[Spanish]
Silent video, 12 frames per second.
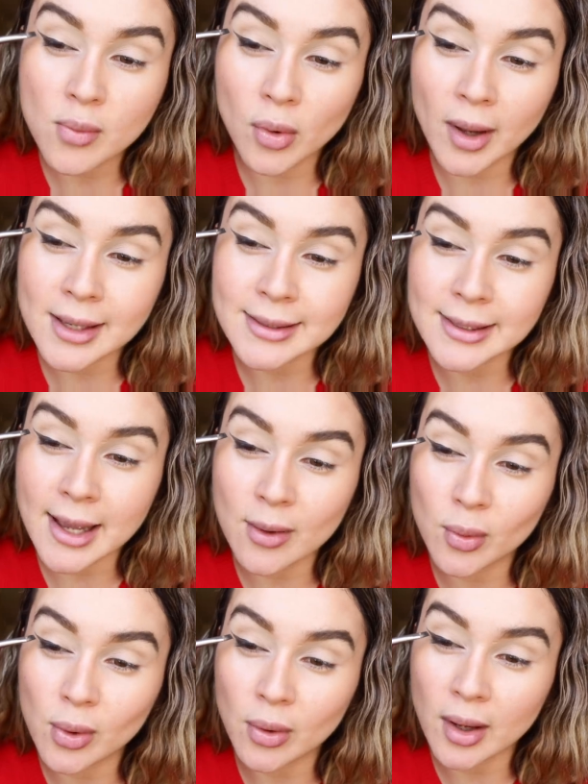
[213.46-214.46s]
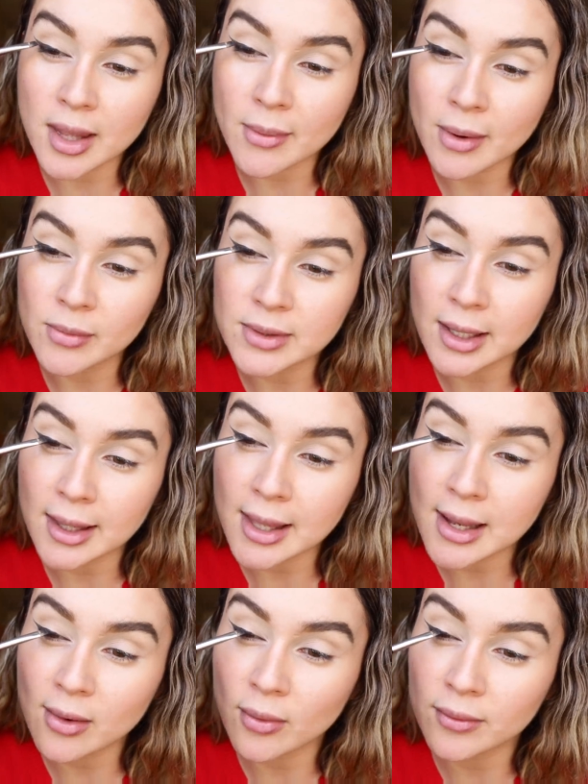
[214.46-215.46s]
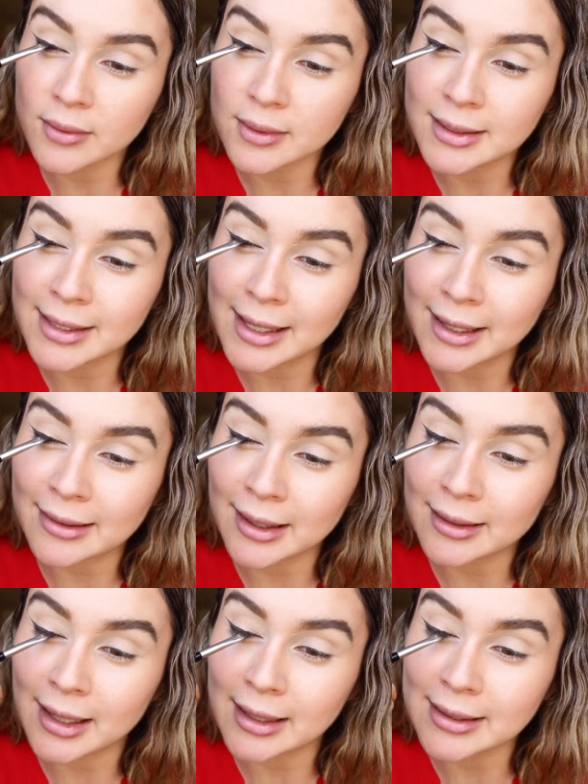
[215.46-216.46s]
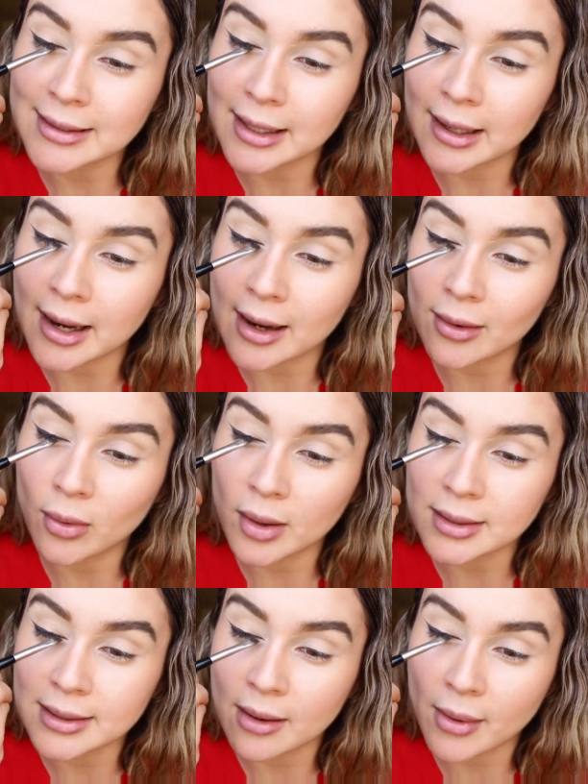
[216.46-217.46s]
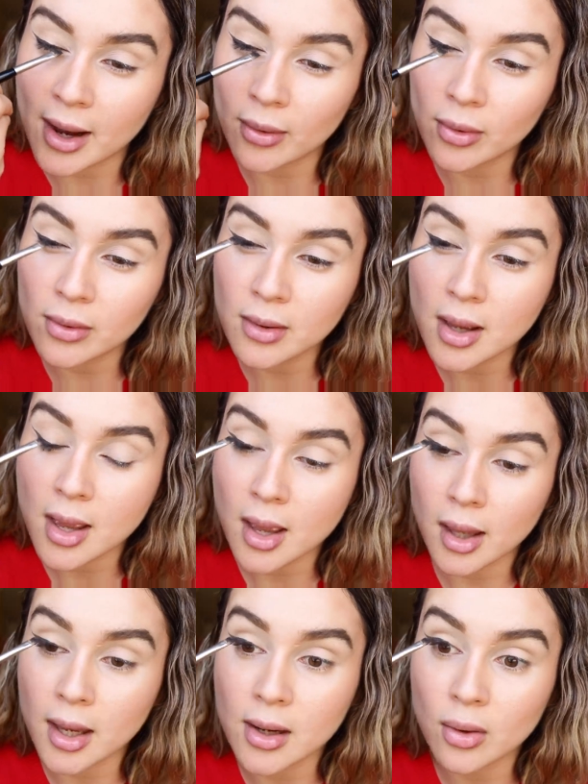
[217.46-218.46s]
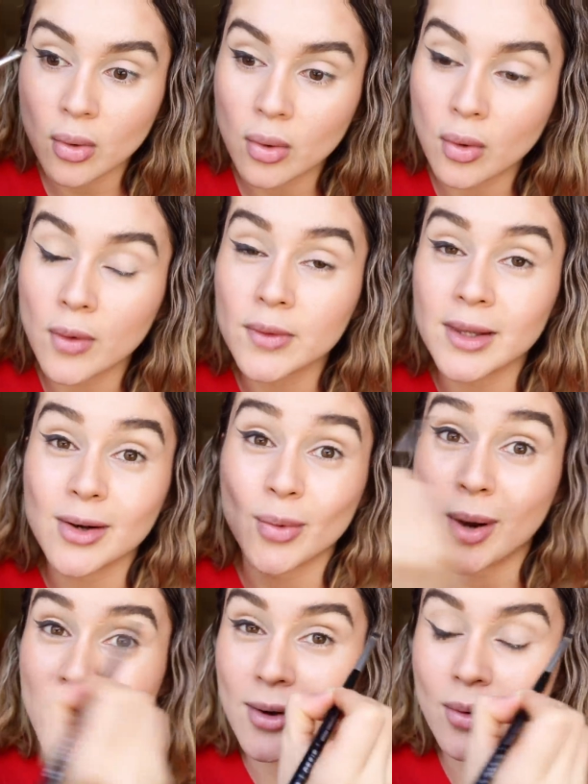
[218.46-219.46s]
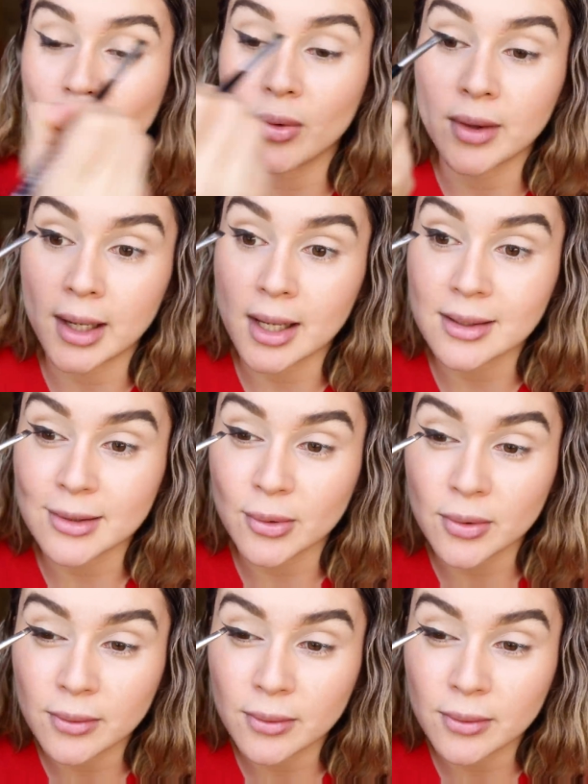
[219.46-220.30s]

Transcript: Como este ángulo que llevamos aquí, ser, tratar de cerrarlo hacia abajo y no continuarlo derecho.